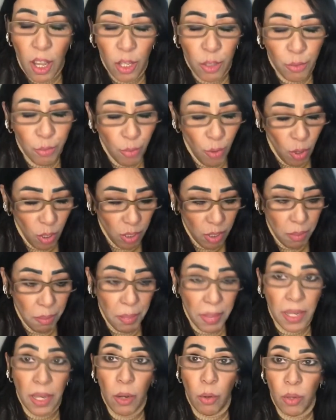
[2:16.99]
اطفال
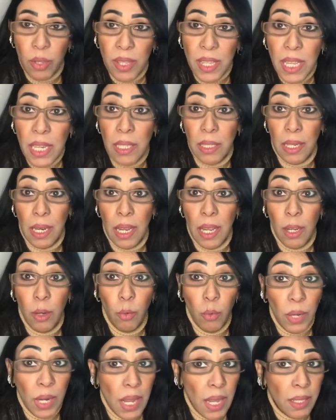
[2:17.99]
من سن
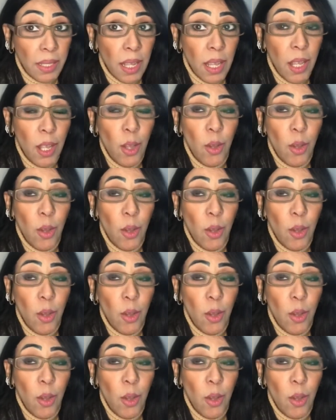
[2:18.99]
الولاده